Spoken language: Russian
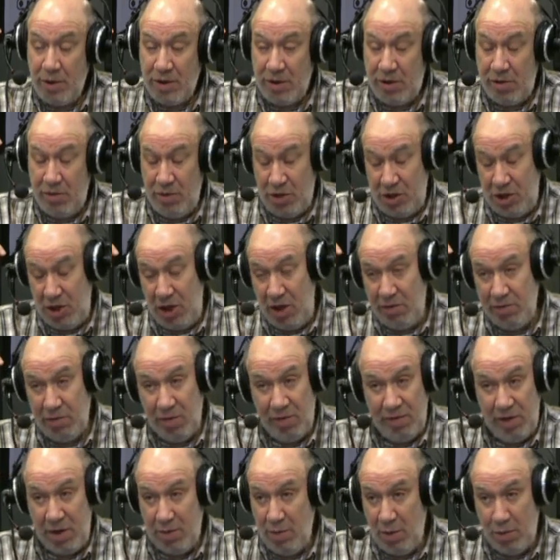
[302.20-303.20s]
москвичей, в
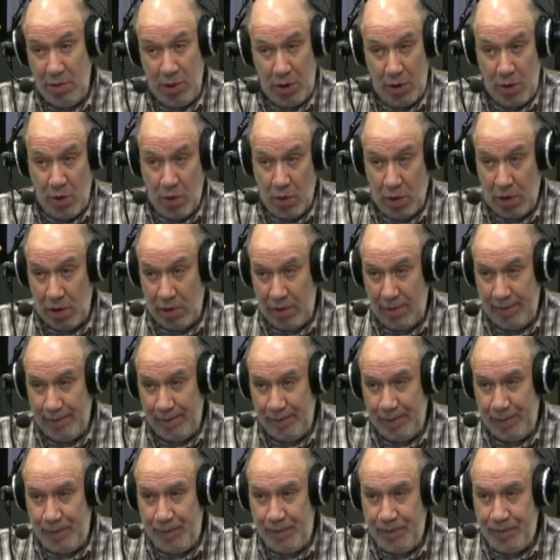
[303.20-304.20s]
то время был голод.
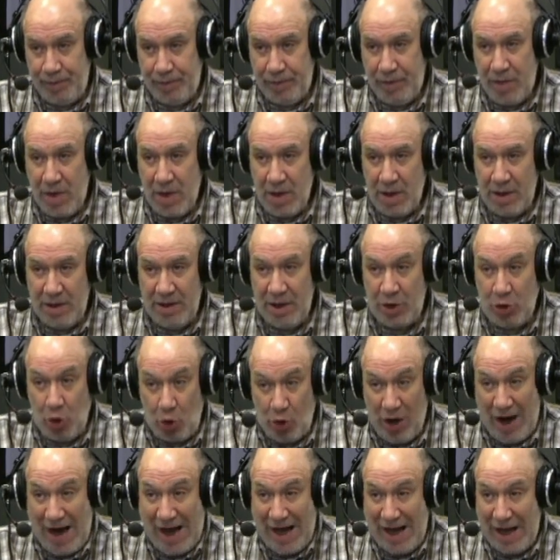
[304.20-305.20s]
uh
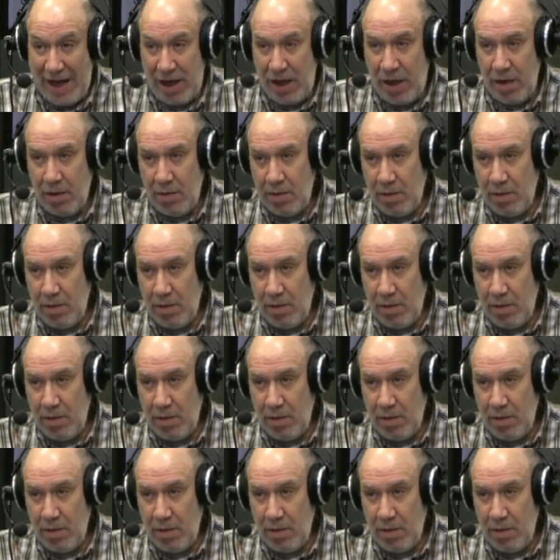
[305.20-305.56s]
Натуральный.